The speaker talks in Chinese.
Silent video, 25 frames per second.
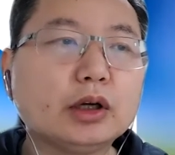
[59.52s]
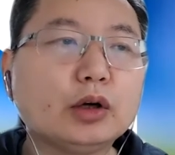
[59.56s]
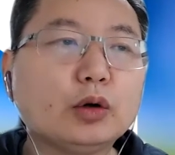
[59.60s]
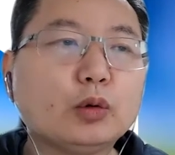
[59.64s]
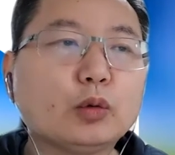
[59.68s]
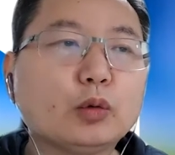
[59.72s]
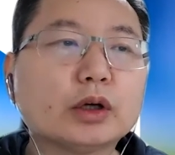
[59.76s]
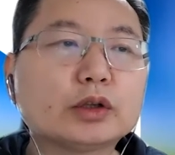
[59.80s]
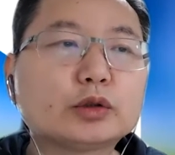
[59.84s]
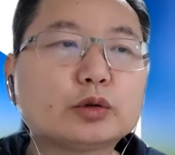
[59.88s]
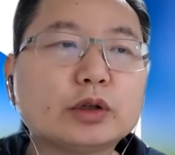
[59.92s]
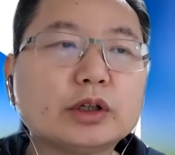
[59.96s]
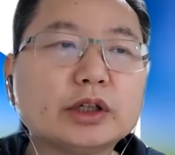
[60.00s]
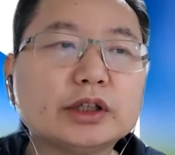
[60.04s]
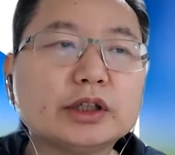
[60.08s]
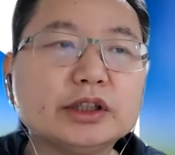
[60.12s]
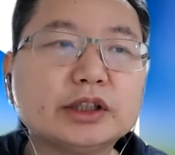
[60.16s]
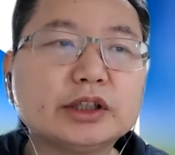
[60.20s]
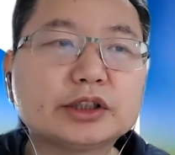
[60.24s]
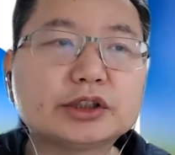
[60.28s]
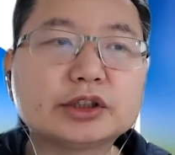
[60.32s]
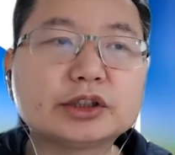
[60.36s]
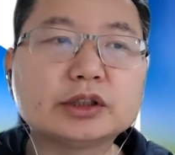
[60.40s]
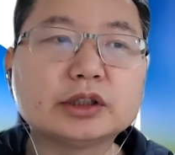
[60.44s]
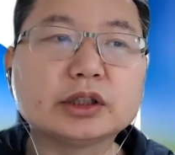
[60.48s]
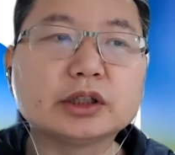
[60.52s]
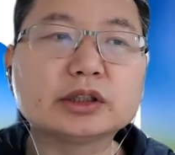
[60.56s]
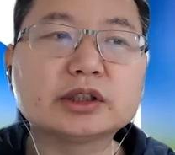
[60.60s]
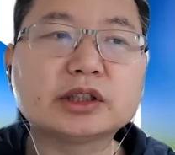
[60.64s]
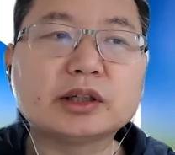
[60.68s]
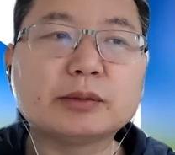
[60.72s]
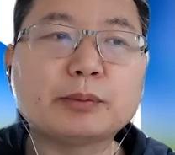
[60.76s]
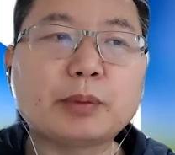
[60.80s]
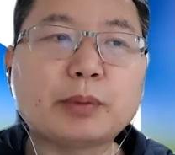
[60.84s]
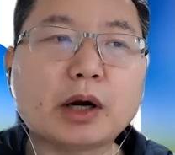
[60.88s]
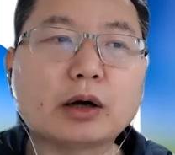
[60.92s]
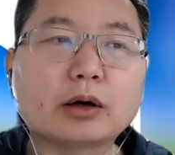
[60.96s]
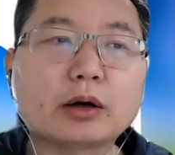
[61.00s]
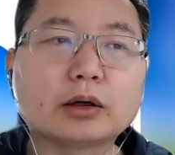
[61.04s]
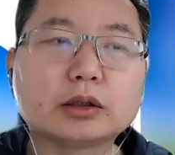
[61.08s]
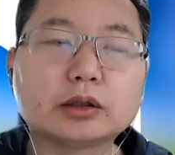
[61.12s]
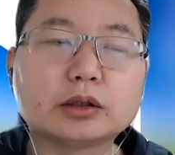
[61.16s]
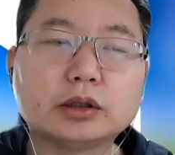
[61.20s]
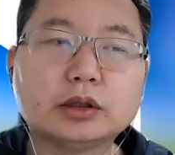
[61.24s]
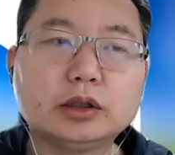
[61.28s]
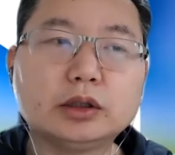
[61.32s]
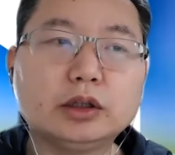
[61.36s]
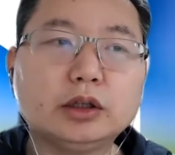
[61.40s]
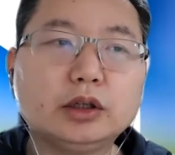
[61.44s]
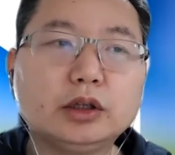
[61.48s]
我装了一个智能灯泡，
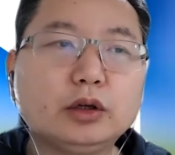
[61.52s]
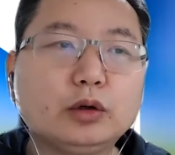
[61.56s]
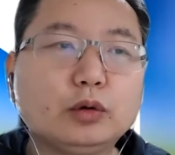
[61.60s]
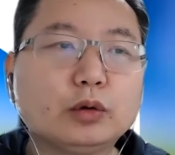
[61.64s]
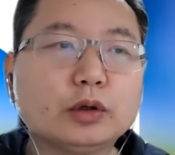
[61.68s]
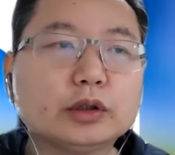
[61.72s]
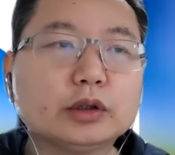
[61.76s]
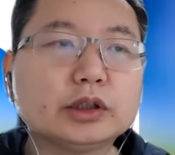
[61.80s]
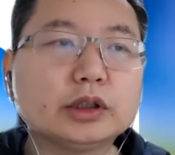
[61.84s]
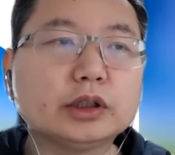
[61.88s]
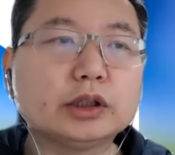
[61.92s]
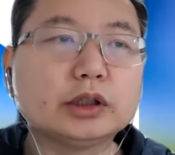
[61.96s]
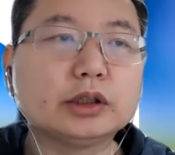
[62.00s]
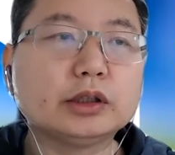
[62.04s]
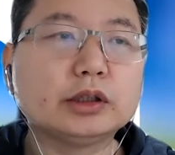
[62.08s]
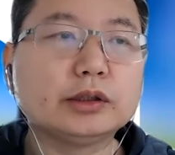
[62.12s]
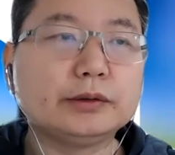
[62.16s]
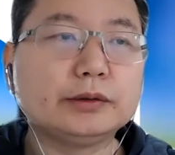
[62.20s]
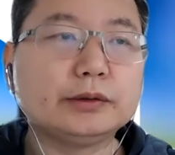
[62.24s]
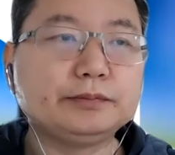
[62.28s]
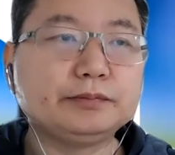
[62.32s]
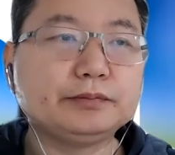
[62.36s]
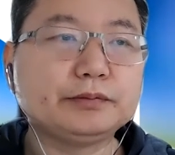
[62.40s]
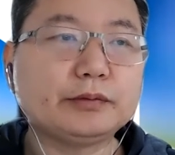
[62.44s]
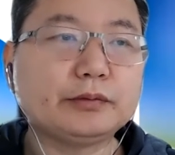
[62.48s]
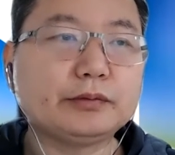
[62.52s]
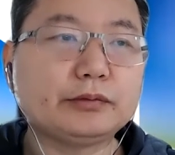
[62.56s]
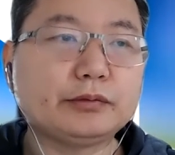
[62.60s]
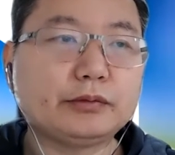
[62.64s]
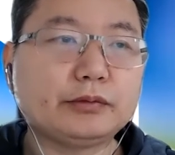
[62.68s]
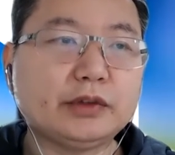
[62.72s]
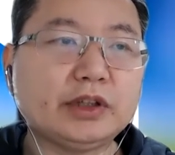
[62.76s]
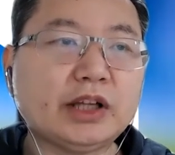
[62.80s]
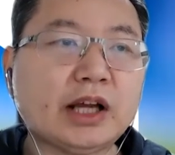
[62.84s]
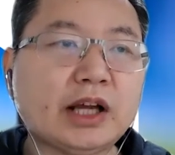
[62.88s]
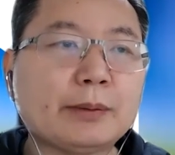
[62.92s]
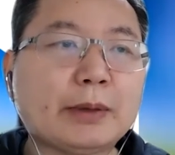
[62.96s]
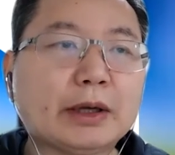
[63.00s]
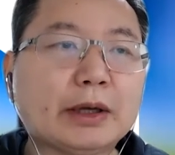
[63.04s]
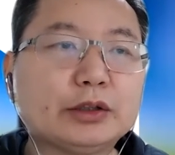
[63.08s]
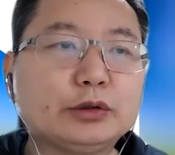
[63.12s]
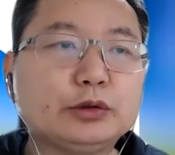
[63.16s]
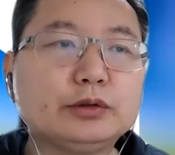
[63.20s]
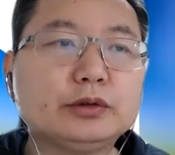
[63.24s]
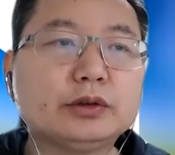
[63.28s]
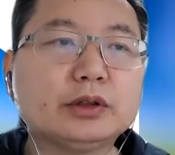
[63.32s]
我的亚马逊